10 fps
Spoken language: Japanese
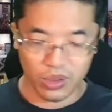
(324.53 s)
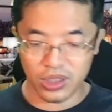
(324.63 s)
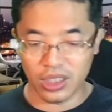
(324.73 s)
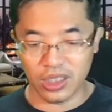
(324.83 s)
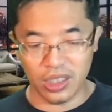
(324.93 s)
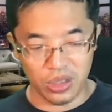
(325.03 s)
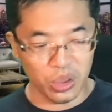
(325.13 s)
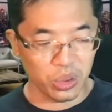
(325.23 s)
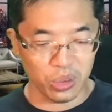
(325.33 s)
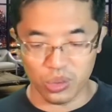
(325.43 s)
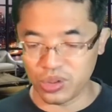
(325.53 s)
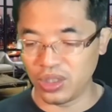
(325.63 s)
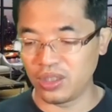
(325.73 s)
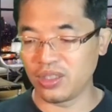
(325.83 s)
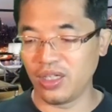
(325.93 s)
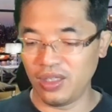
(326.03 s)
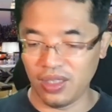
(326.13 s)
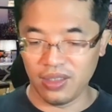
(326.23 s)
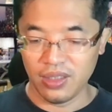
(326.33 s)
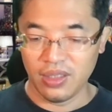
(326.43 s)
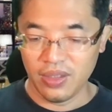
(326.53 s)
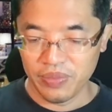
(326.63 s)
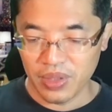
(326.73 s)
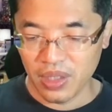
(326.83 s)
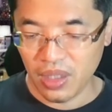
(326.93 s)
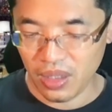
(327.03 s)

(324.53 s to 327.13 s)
さっきね、2個で50円ですから。